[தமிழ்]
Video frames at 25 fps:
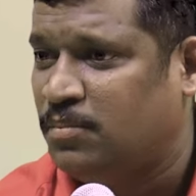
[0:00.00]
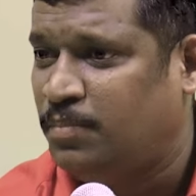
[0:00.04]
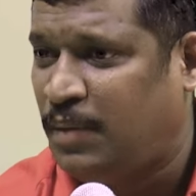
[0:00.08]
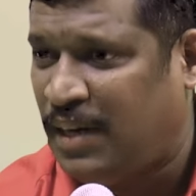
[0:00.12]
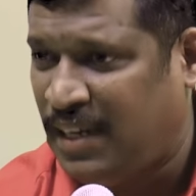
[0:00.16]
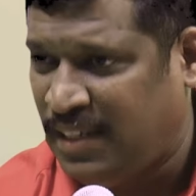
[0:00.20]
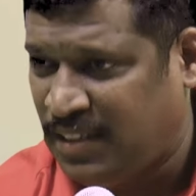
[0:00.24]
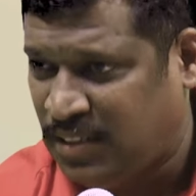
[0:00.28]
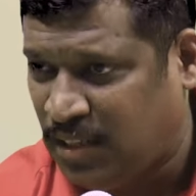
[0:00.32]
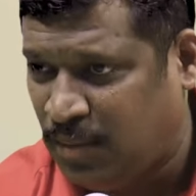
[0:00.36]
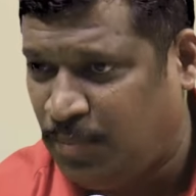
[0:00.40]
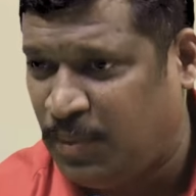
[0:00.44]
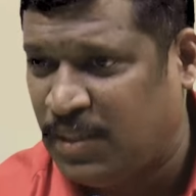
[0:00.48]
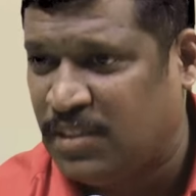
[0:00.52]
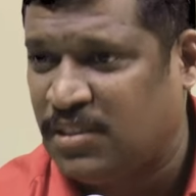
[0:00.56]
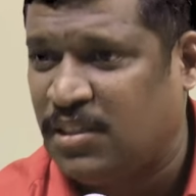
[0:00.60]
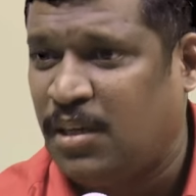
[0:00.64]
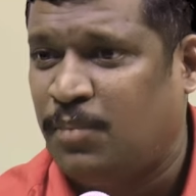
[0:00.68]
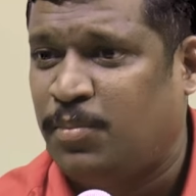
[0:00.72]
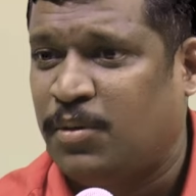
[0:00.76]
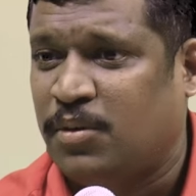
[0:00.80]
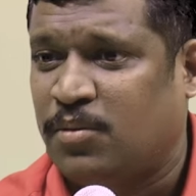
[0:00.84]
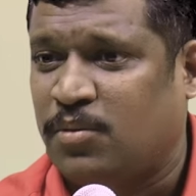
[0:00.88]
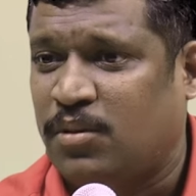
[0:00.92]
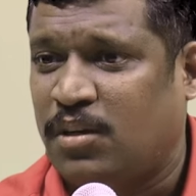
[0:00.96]
பழைய சாப்பாடு
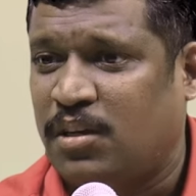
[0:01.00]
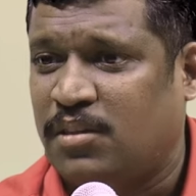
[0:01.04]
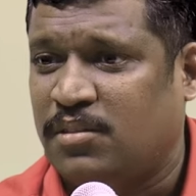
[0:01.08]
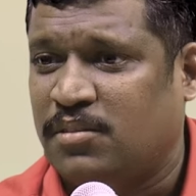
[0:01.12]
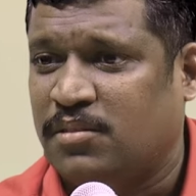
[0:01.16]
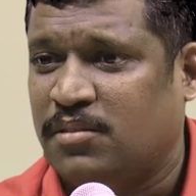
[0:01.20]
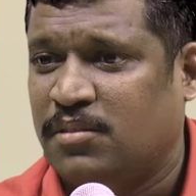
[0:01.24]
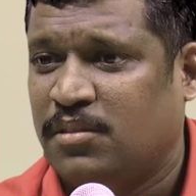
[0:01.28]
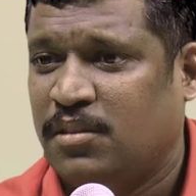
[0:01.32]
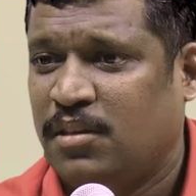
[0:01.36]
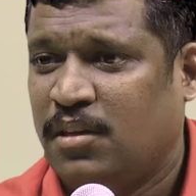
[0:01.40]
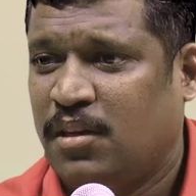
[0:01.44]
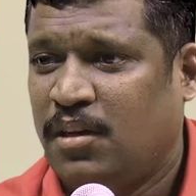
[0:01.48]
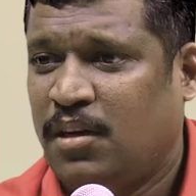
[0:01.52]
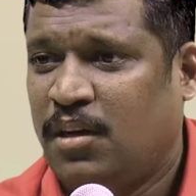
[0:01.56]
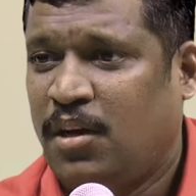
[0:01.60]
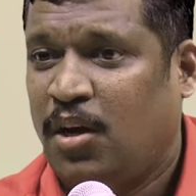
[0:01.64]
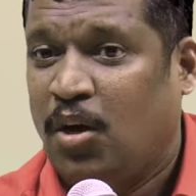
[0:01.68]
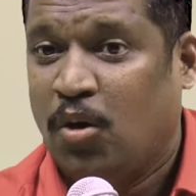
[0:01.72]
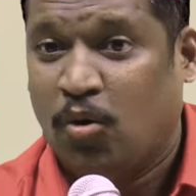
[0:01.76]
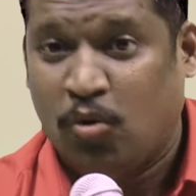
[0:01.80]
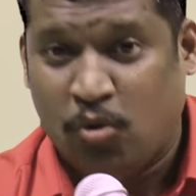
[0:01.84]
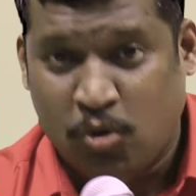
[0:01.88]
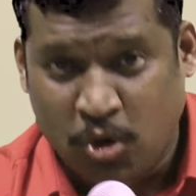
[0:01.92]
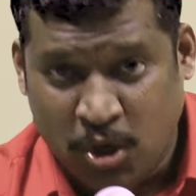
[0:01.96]
சாப்பிடக்கூடாது
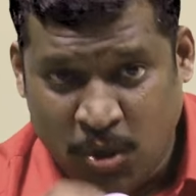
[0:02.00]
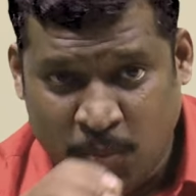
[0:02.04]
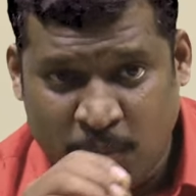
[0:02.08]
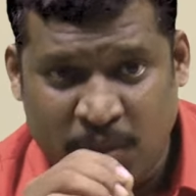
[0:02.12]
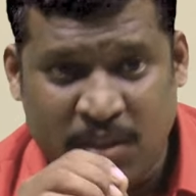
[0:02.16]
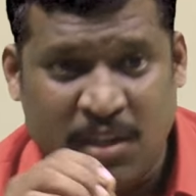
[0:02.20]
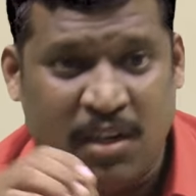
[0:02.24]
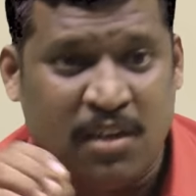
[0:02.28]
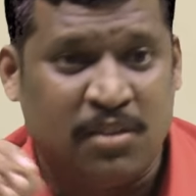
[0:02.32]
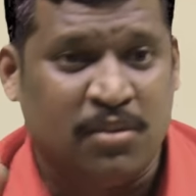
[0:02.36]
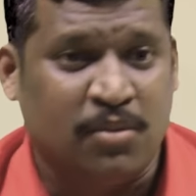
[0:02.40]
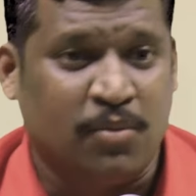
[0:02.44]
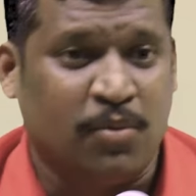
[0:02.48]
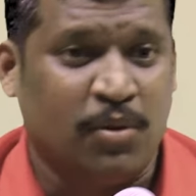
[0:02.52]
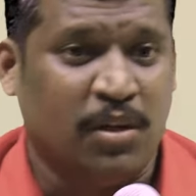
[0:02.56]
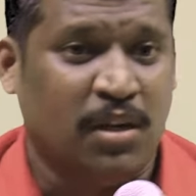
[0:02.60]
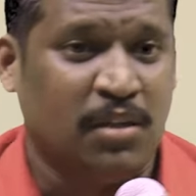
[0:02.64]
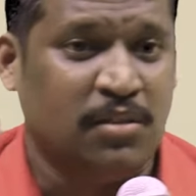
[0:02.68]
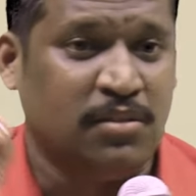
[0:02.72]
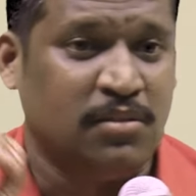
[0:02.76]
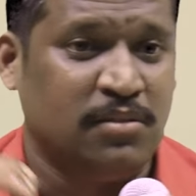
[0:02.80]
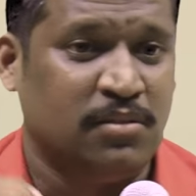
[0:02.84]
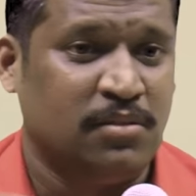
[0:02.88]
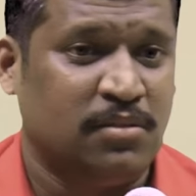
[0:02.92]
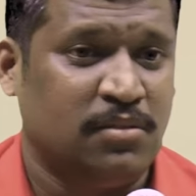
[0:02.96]
குடும்பம்
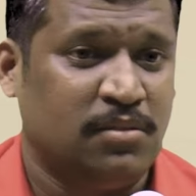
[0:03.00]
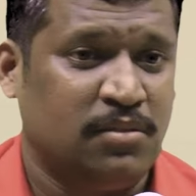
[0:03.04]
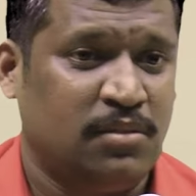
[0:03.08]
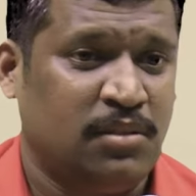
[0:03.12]
நடத்தக்கூடாது